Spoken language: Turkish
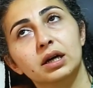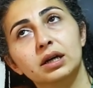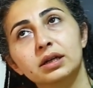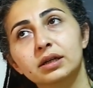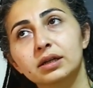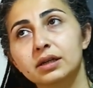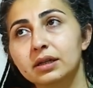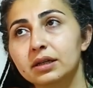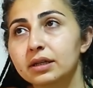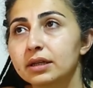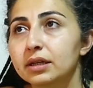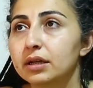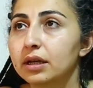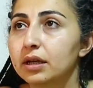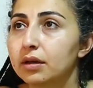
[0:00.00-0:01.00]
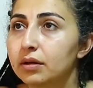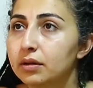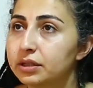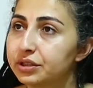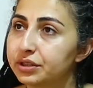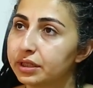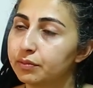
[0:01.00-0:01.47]
Ee,
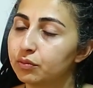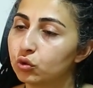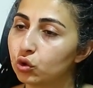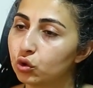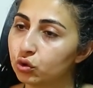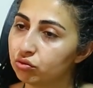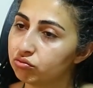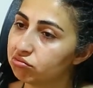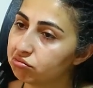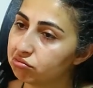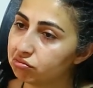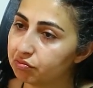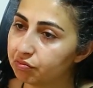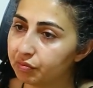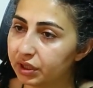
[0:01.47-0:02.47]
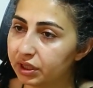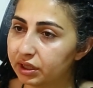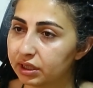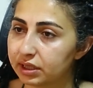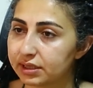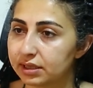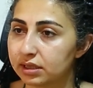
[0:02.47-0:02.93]
işte bugün 1000
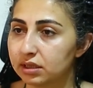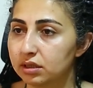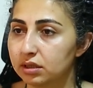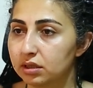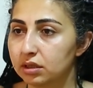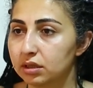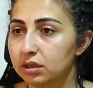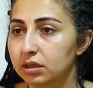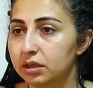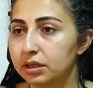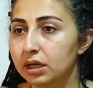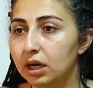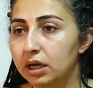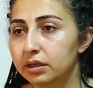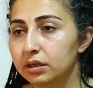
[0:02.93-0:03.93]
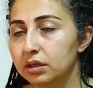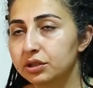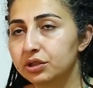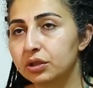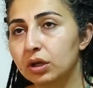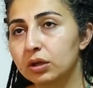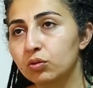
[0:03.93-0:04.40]
lirası, yarın
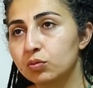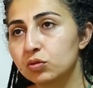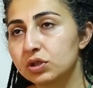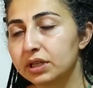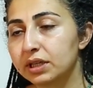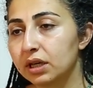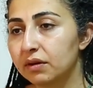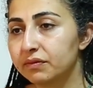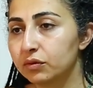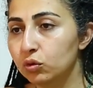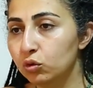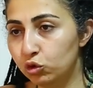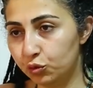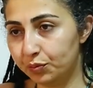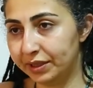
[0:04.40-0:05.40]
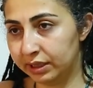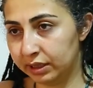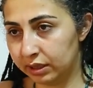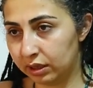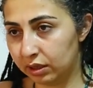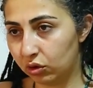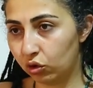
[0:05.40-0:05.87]
işte önümüzdeki hafta 3000
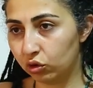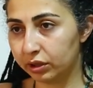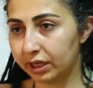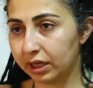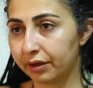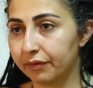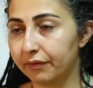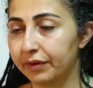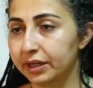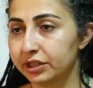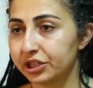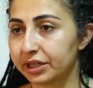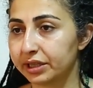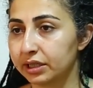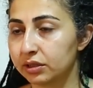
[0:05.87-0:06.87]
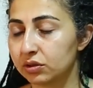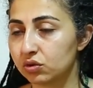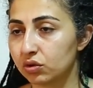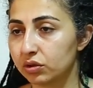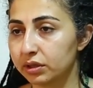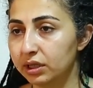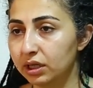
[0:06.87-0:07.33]
lira olarak vereceklerini
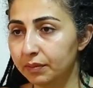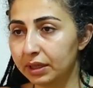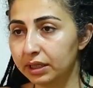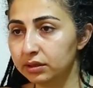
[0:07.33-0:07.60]
söylediler.